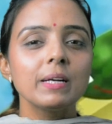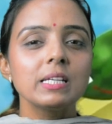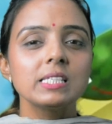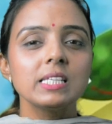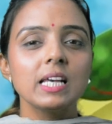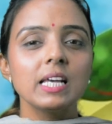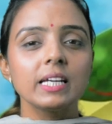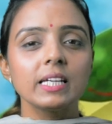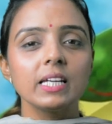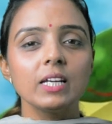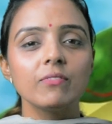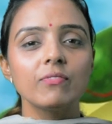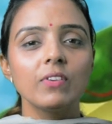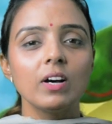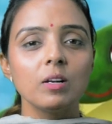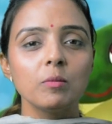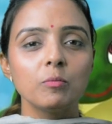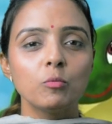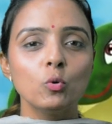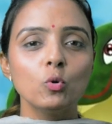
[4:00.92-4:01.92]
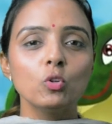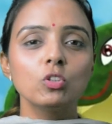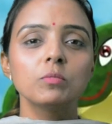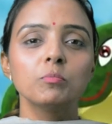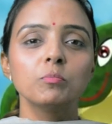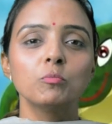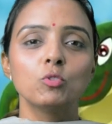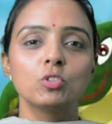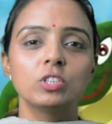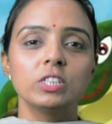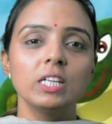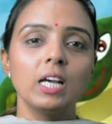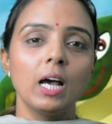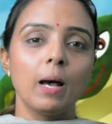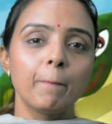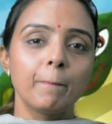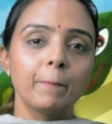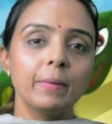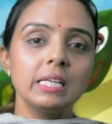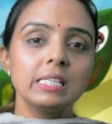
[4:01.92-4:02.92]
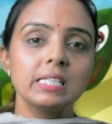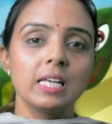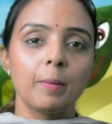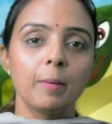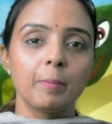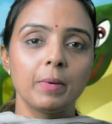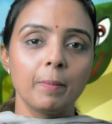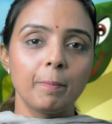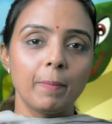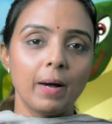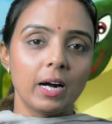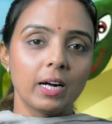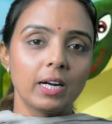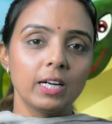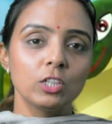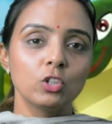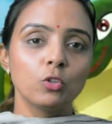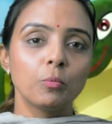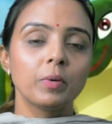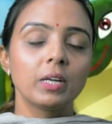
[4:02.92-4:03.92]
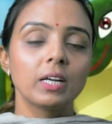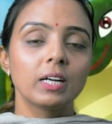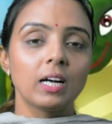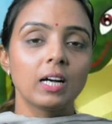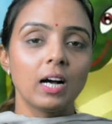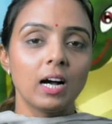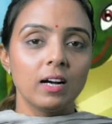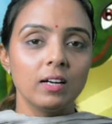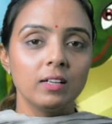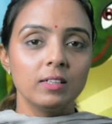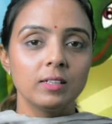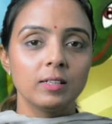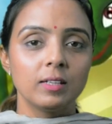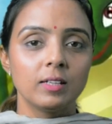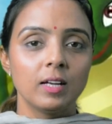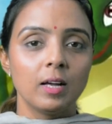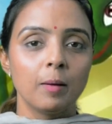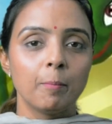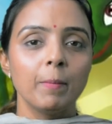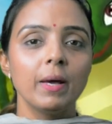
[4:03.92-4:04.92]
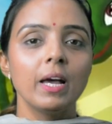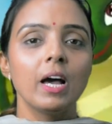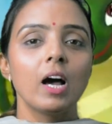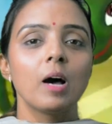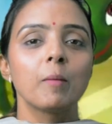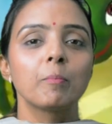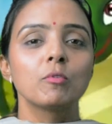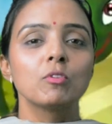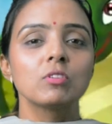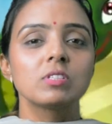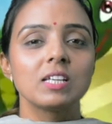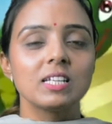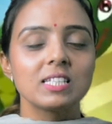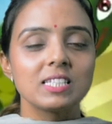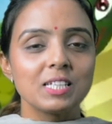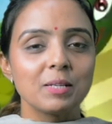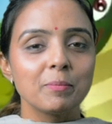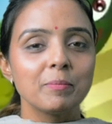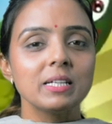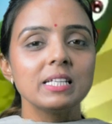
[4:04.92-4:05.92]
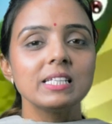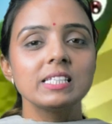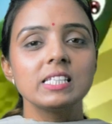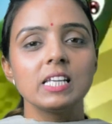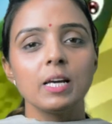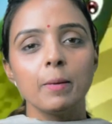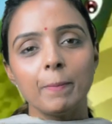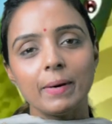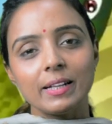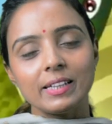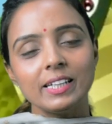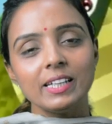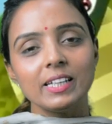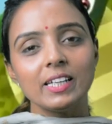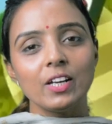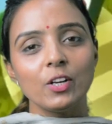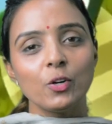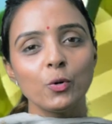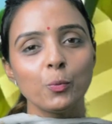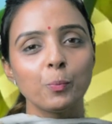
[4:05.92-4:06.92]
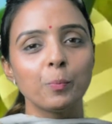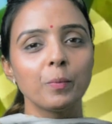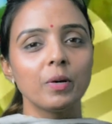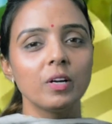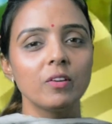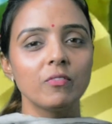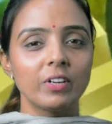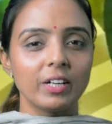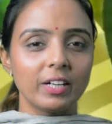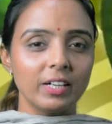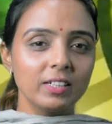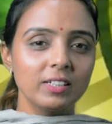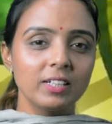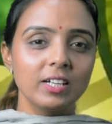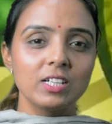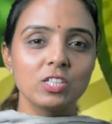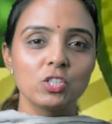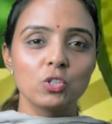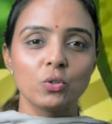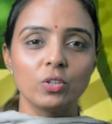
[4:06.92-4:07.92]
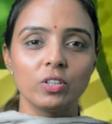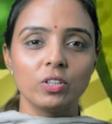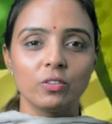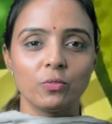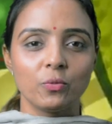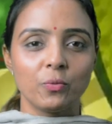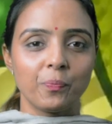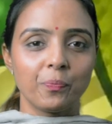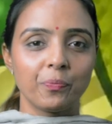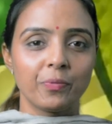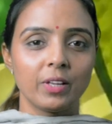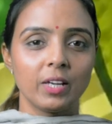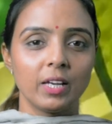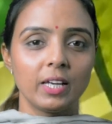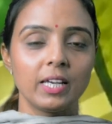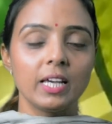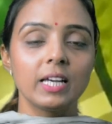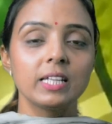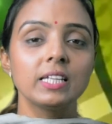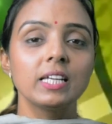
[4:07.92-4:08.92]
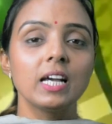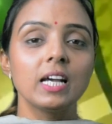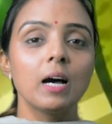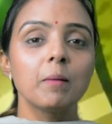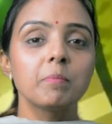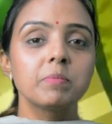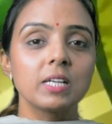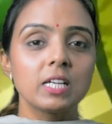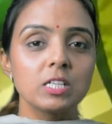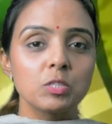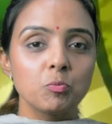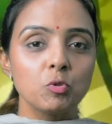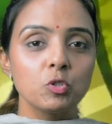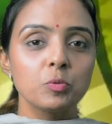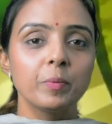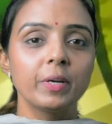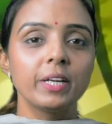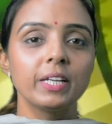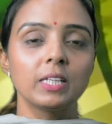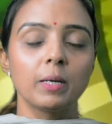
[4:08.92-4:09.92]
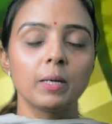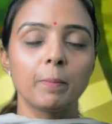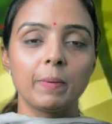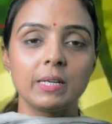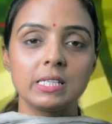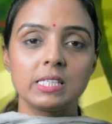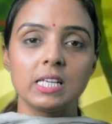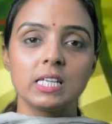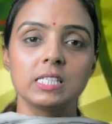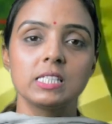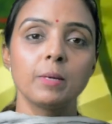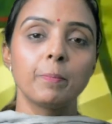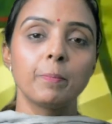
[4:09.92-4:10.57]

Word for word: तपस्या के फलभूत मुझे अपने सामने पाकर तुमने कहा मैं आपको सच्चे मन से पति के रूप में वर्ण कर चुकी हूँ यदि आप सचमुच मेरी तपस्या